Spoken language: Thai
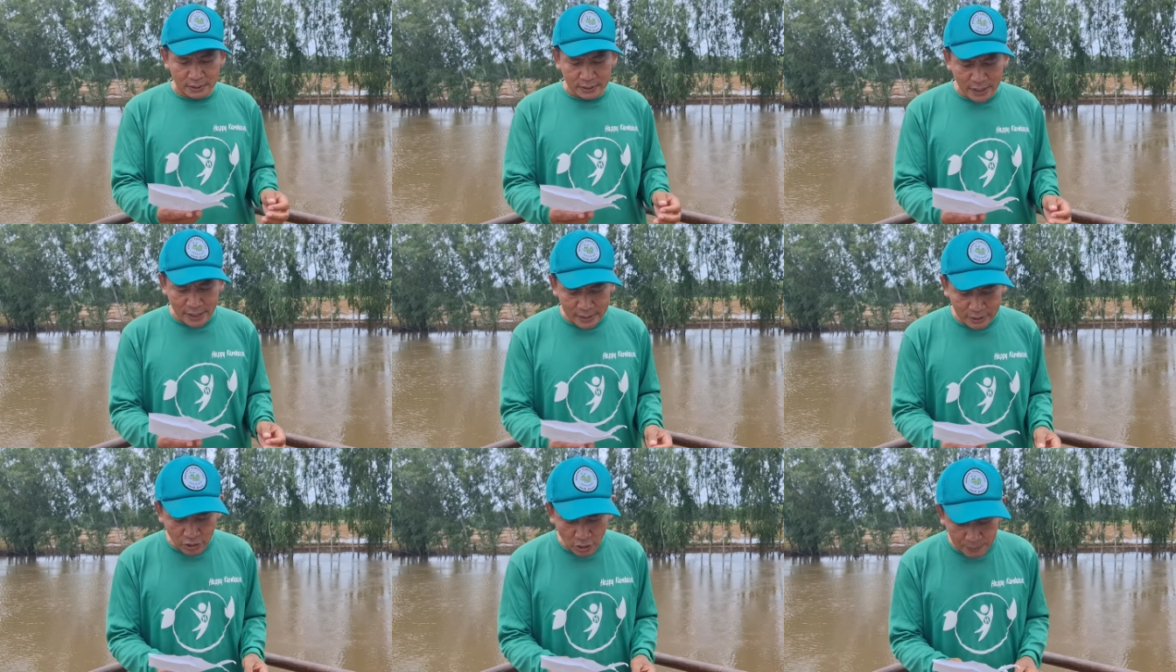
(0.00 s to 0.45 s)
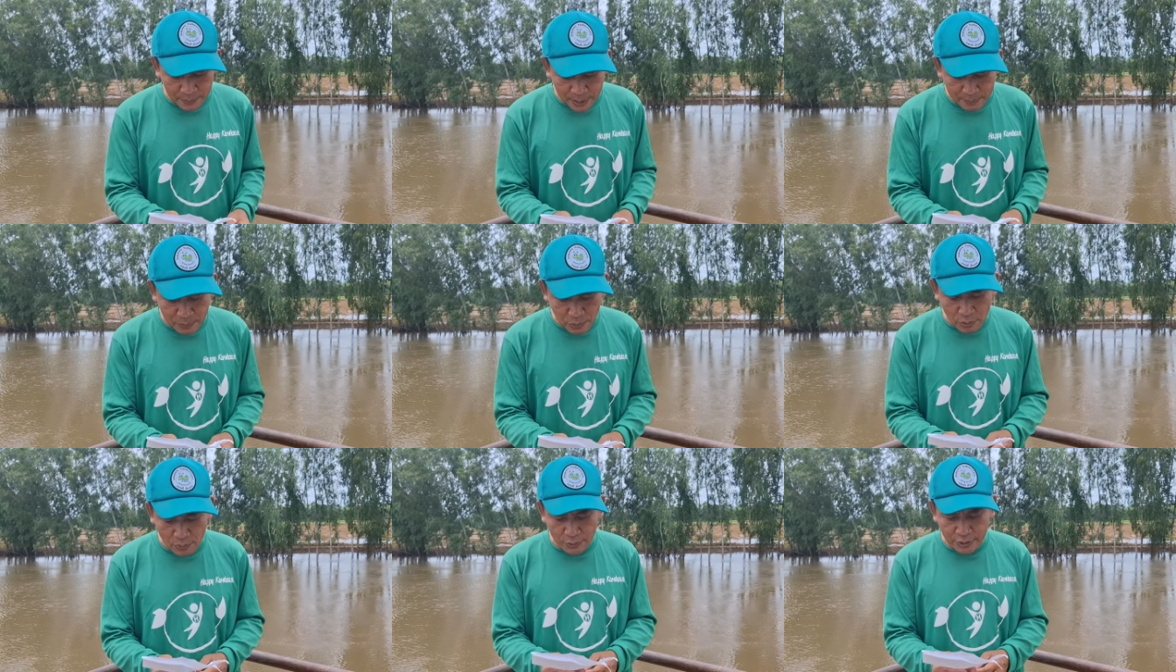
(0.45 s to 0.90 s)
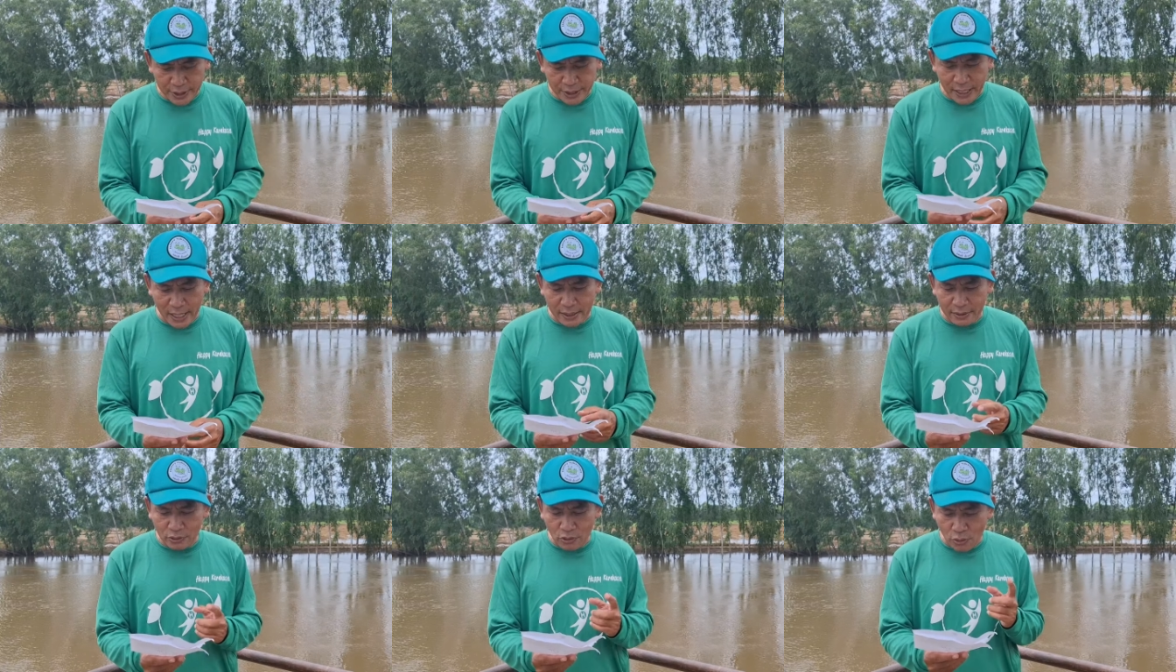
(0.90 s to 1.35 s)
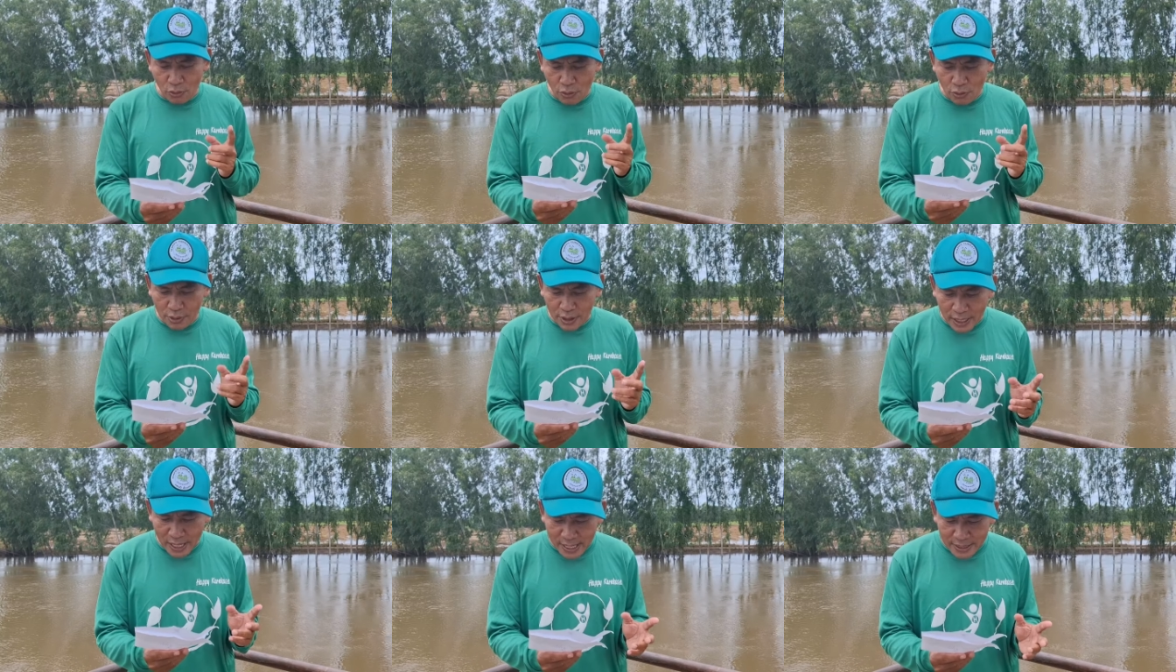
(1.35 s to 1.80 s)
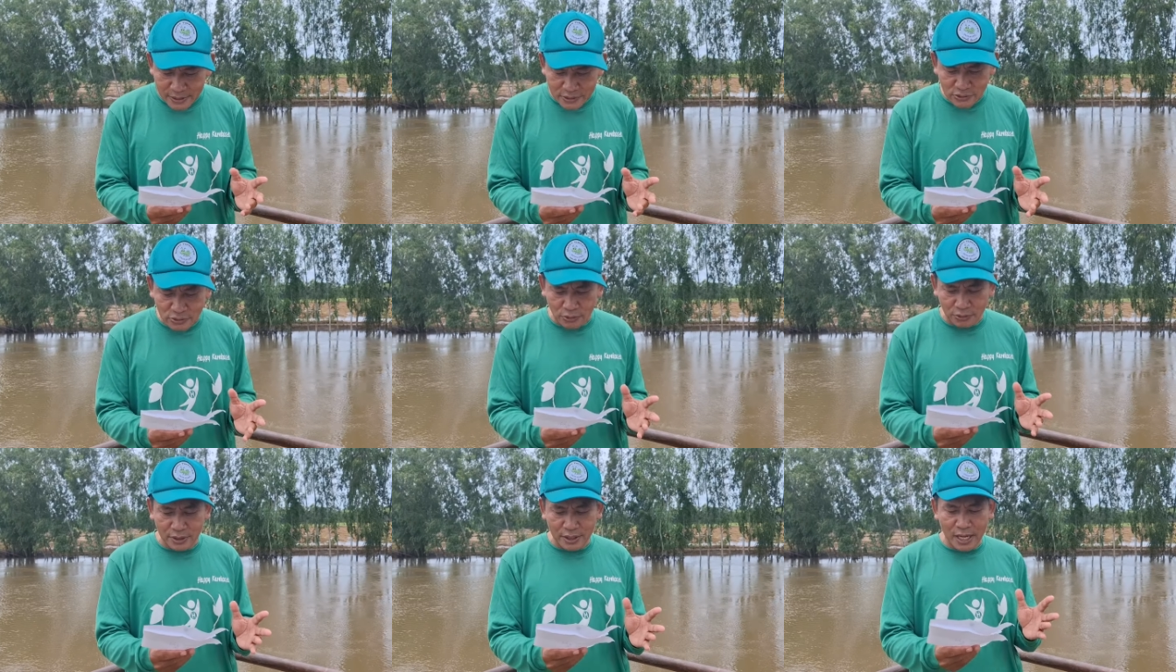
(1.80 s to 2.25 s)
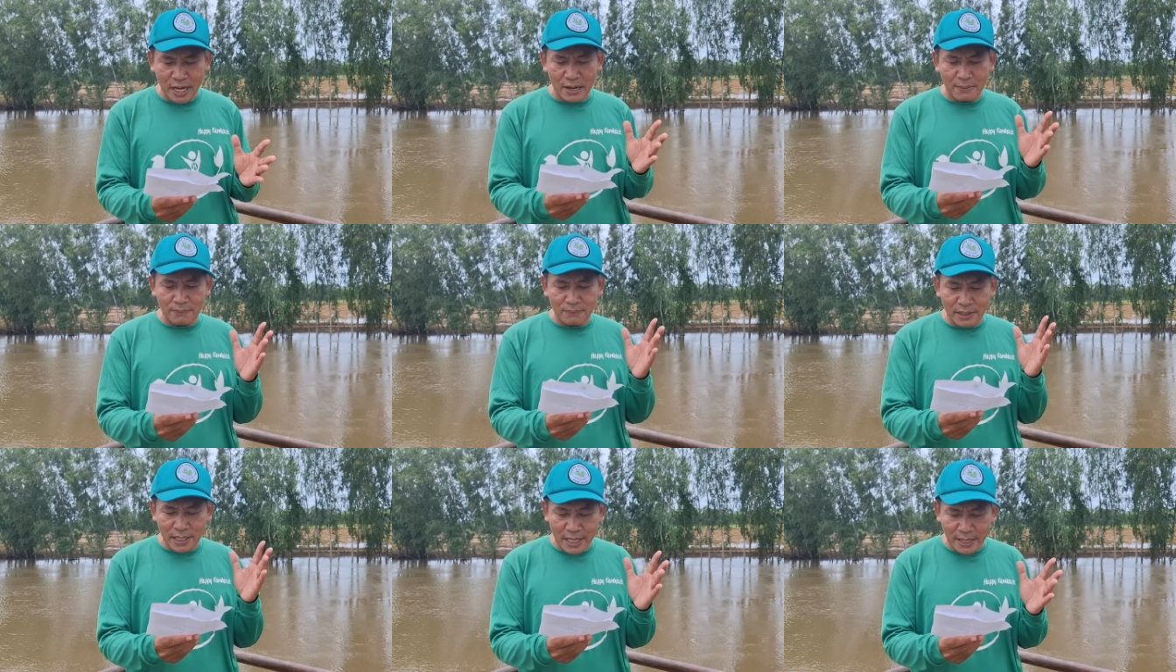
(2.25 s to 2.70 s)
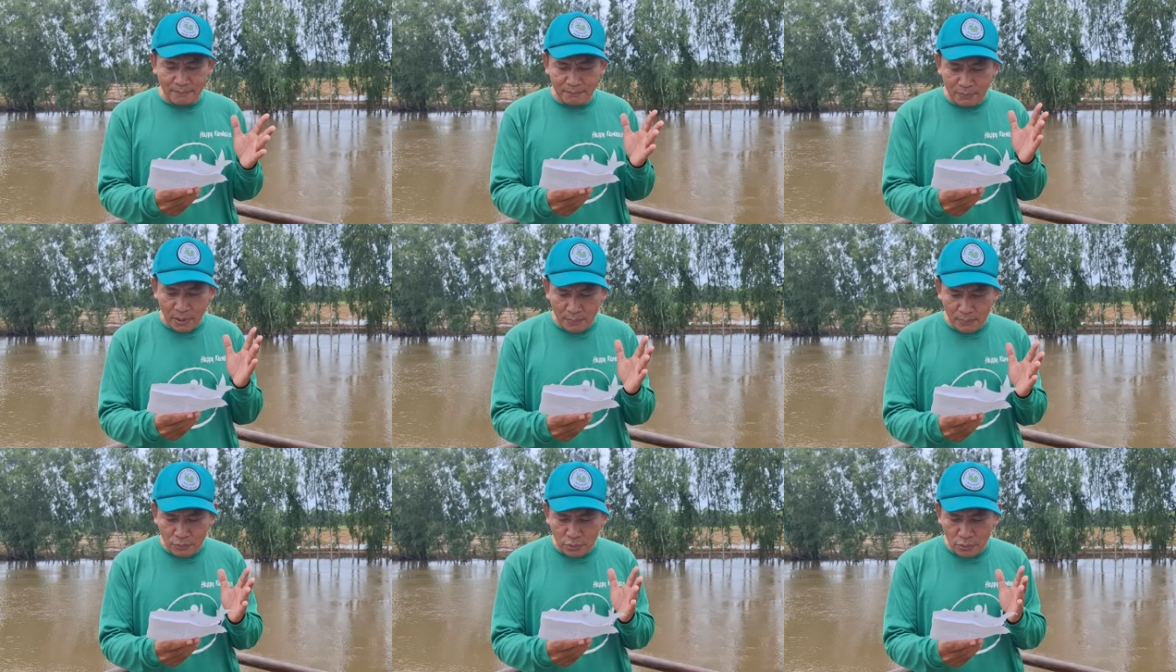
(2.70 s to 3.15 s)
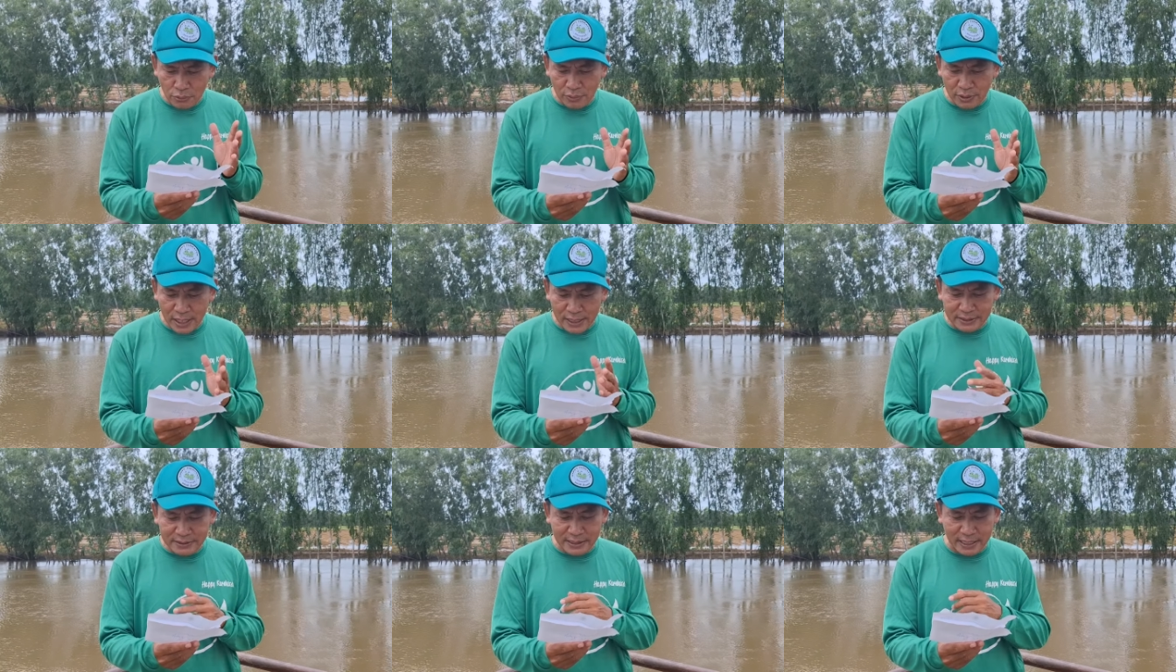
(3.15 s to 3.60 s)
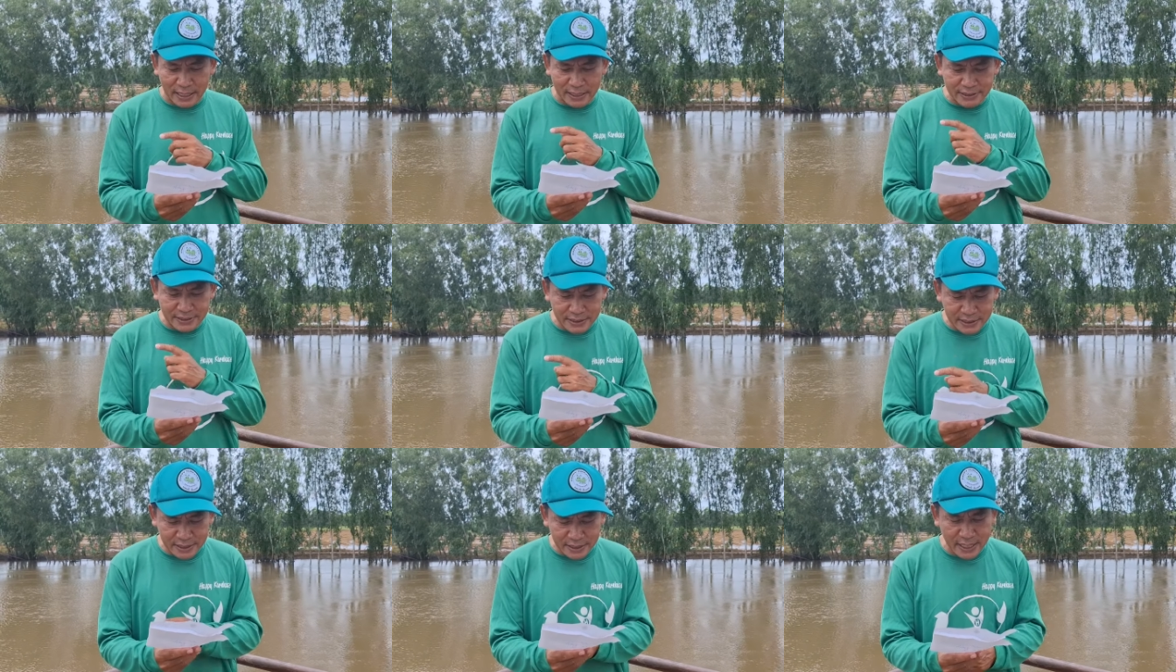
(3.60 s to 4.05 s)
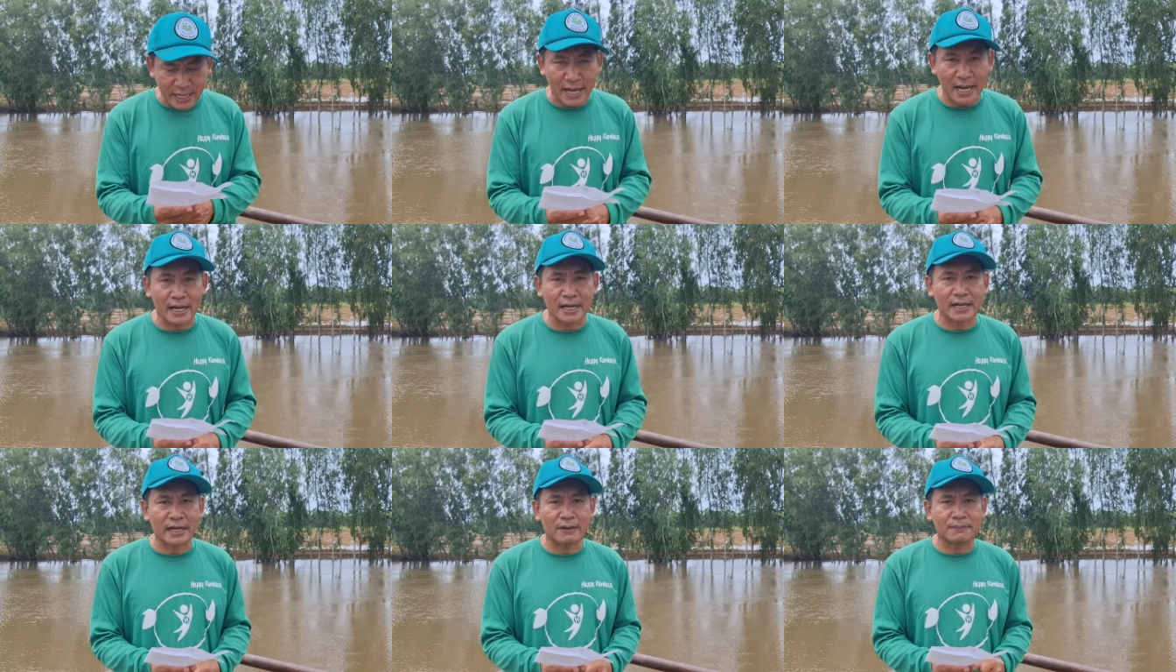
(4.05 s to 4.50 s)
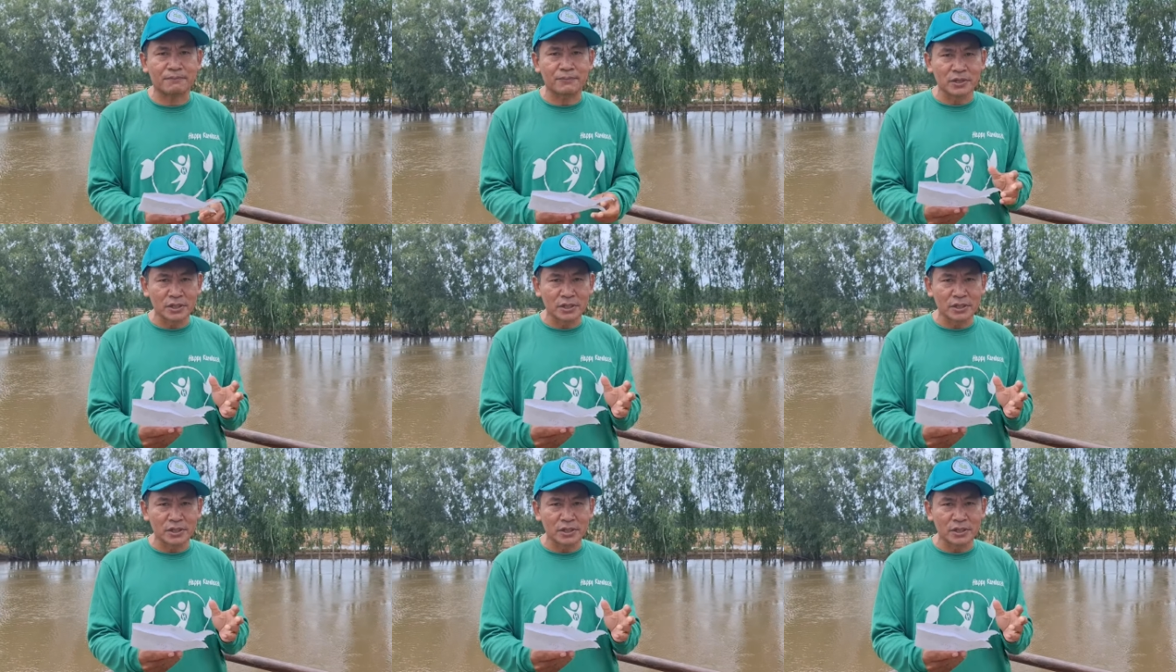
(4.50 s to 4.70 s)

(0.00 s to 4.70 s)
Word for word: ท่านก็เป็นผู้อำนวยการโครงการส่งน้ำและบำรุงรักษาชีกลางครับ